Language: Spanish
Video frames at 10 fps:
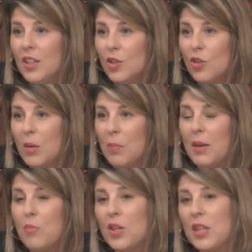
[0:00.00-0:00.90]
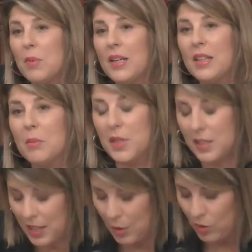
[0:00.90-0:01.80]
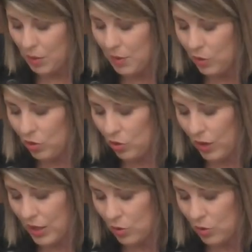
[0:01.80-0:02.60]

con el plan municipal también del ayuntamiento en todas las